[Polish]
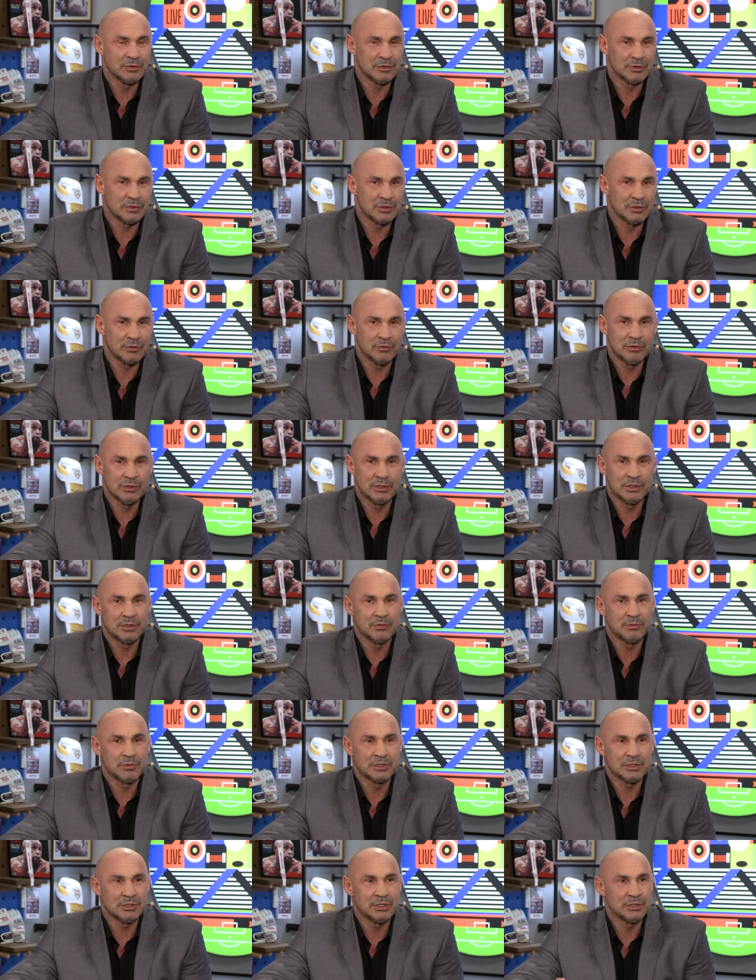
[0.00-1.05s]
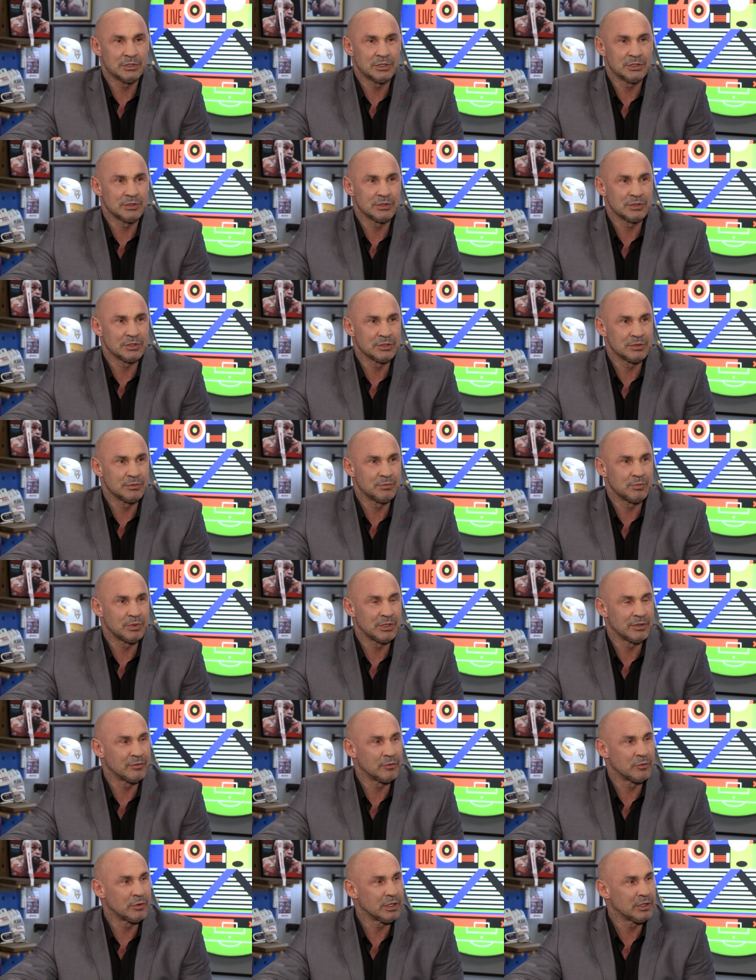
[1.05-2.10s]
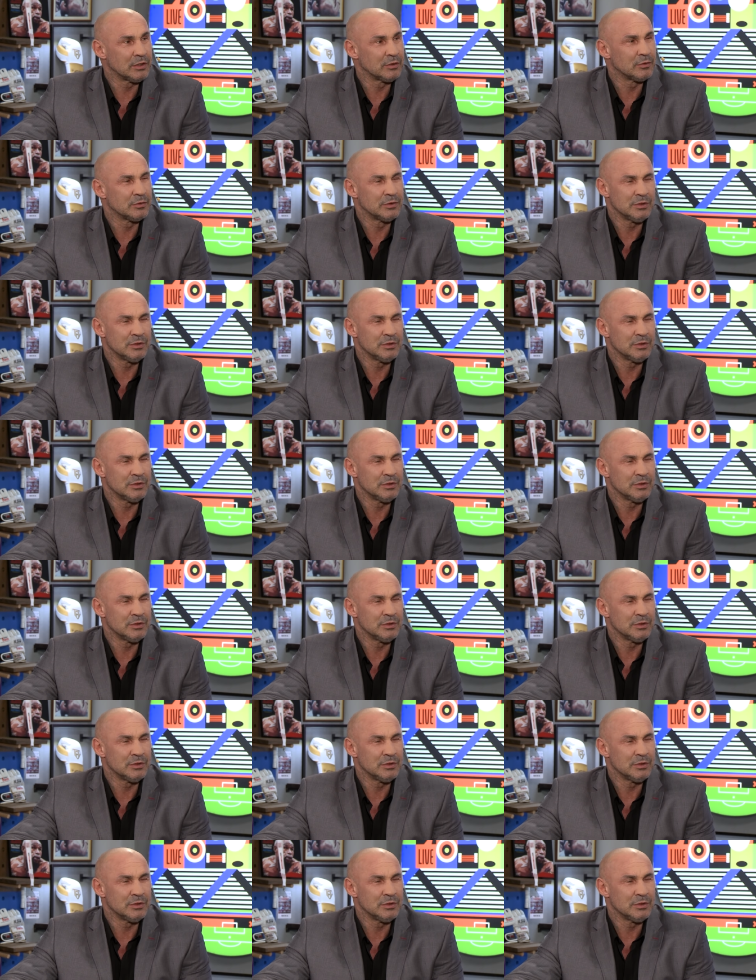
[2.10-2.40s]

No, szczególnie te mocniejsze ciosy prawą ręką.